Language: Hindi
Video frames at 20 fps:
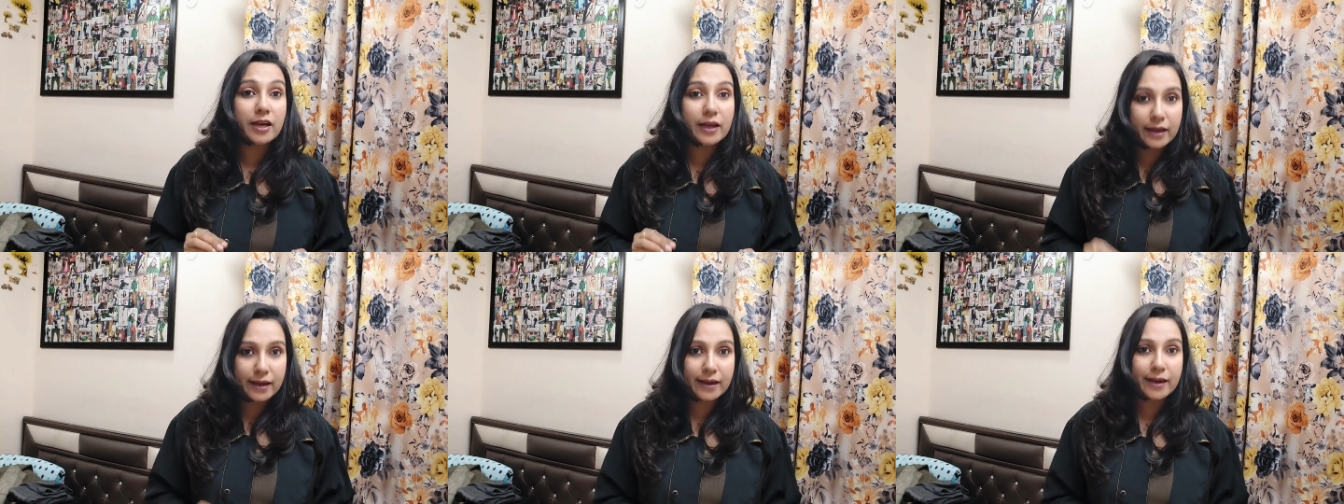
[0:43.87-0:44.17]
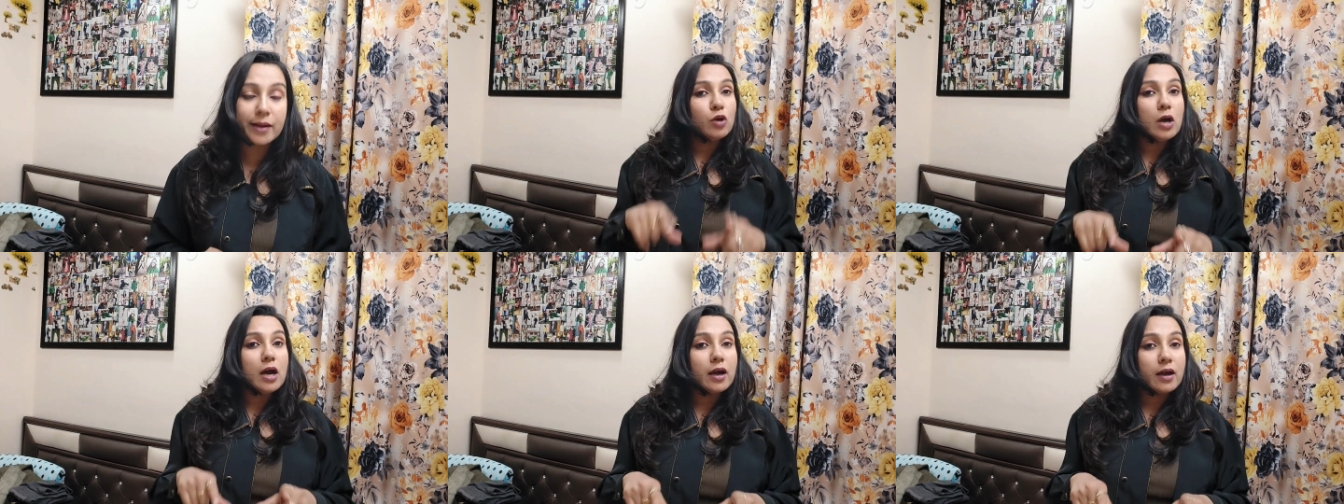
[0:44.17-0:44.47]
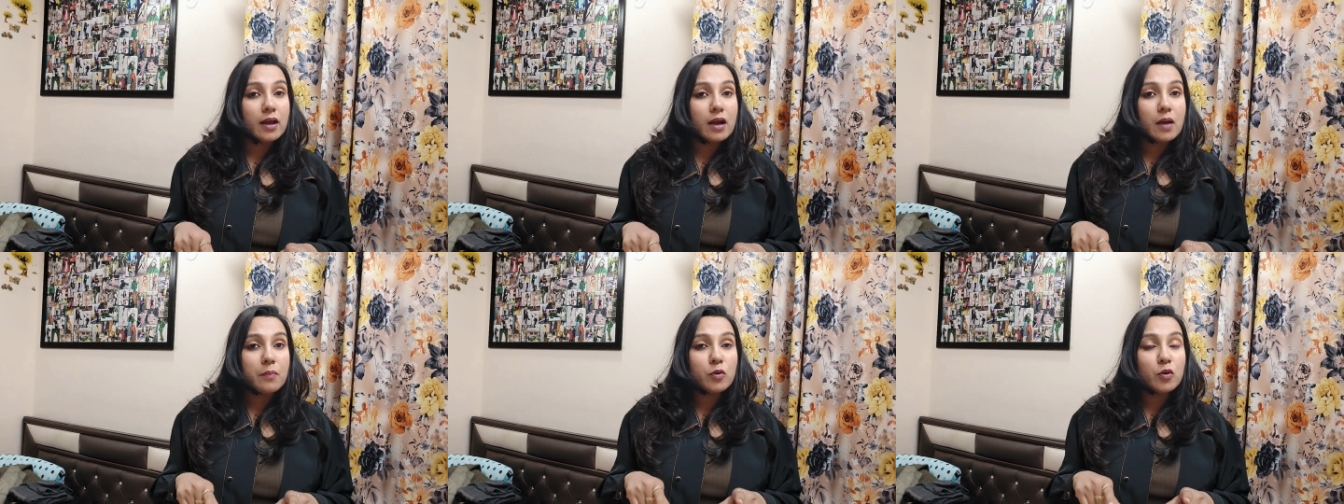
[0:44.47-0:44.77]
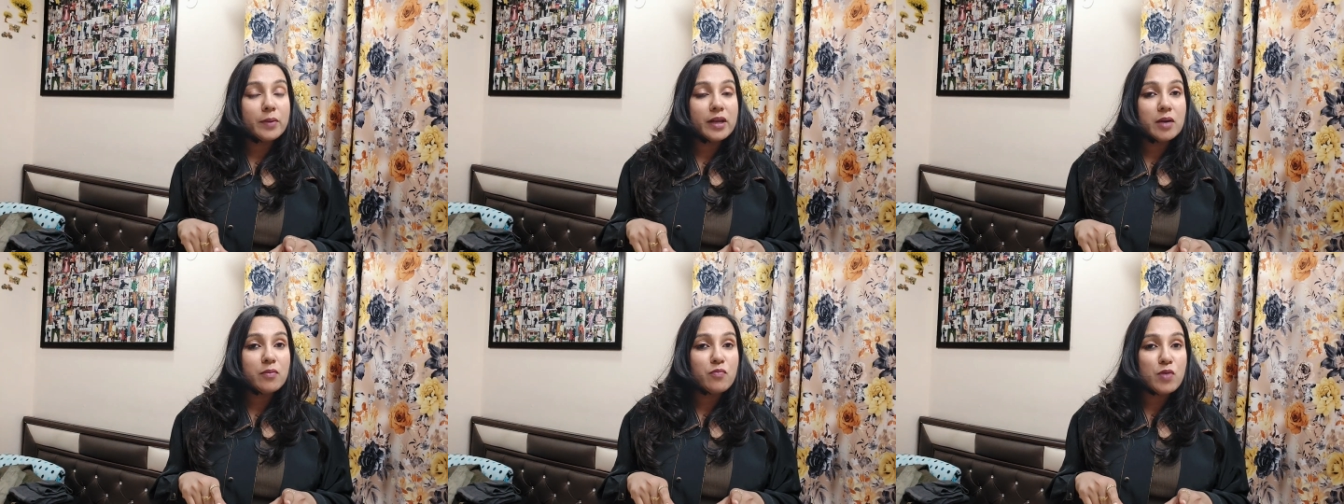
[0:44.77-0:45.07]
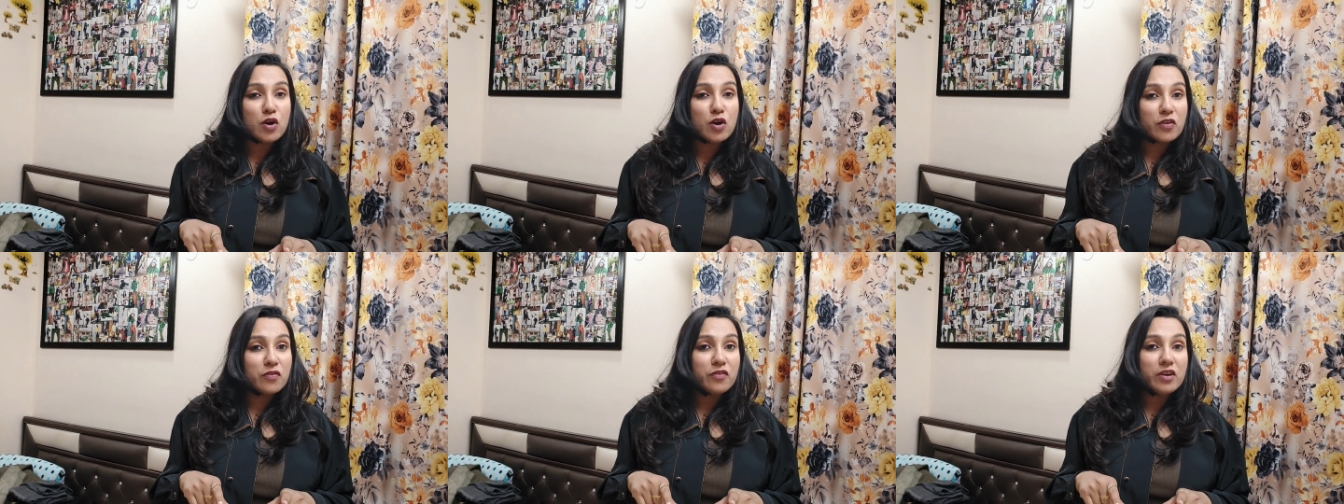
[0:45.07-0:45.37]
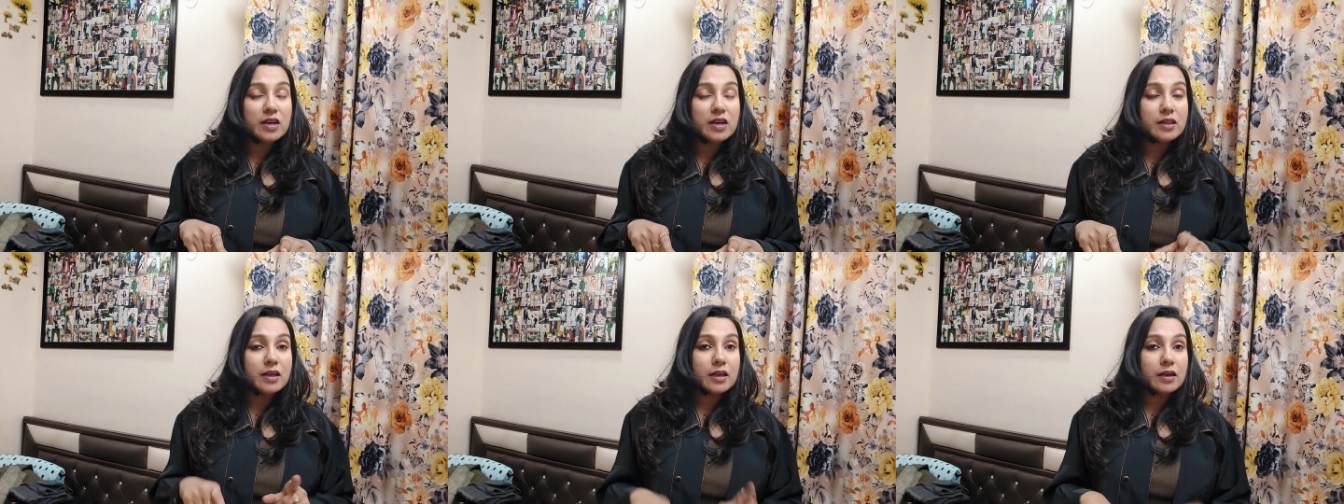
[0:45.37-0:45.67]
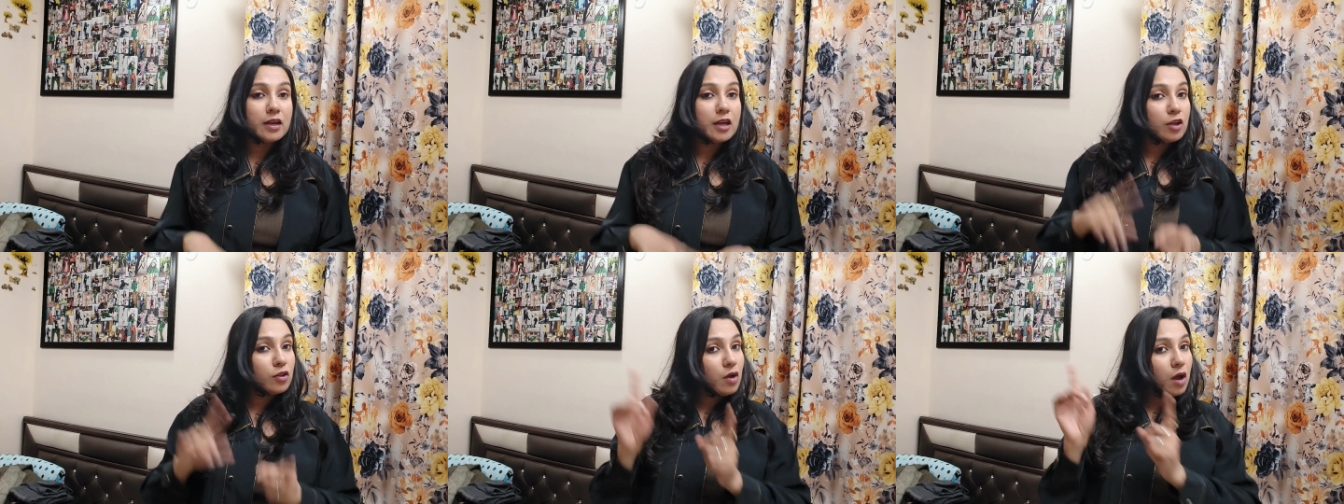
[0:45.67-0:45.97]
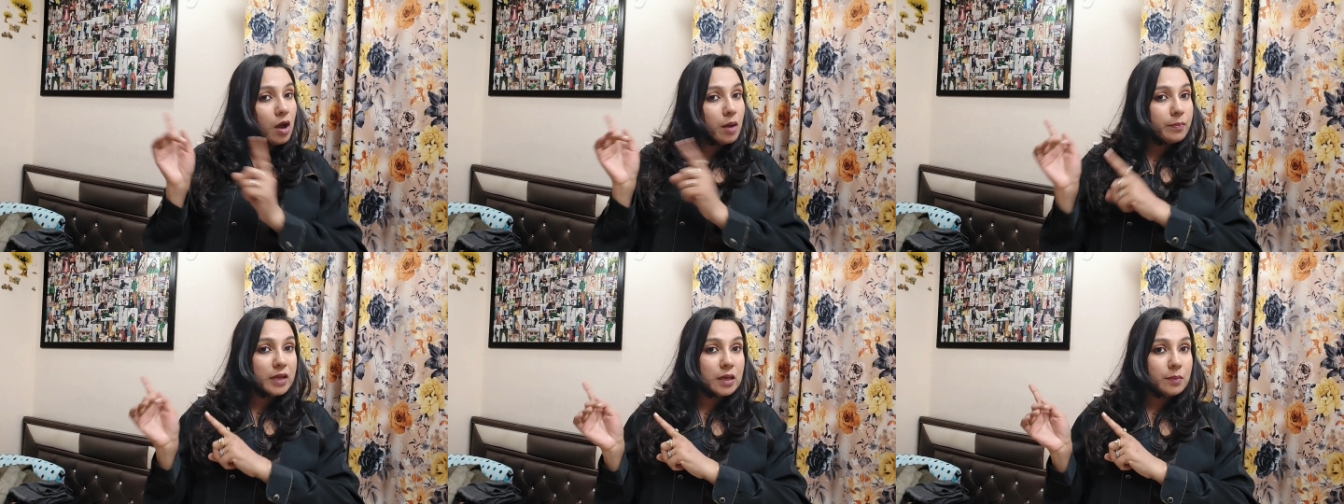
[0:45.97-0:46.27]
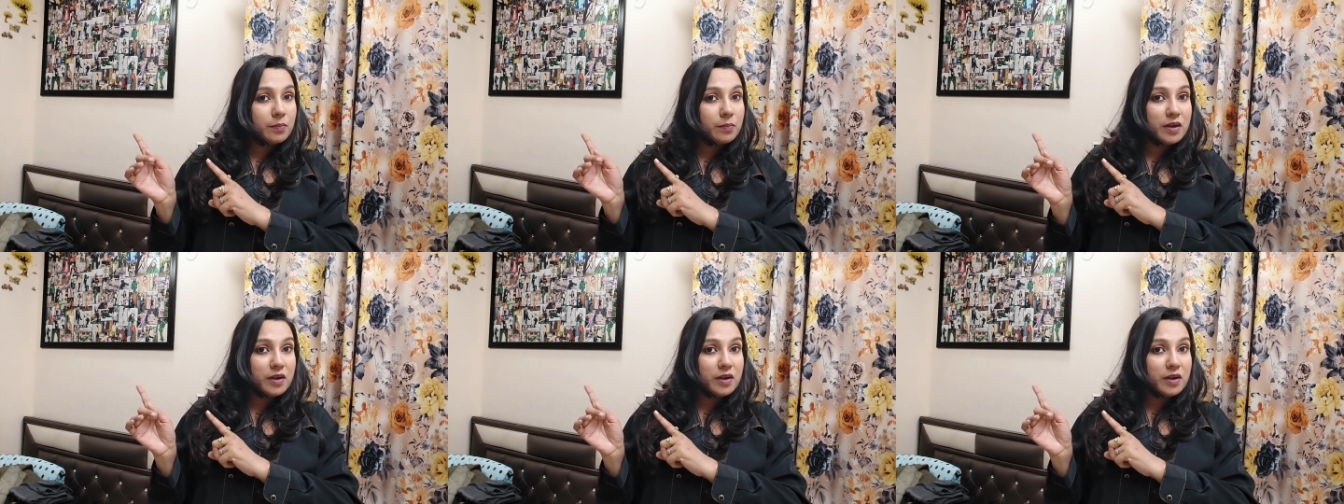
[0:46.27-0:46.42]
है तो अगर आपको मेरे बॉटम वेयर देखने हैं तो आप मेरी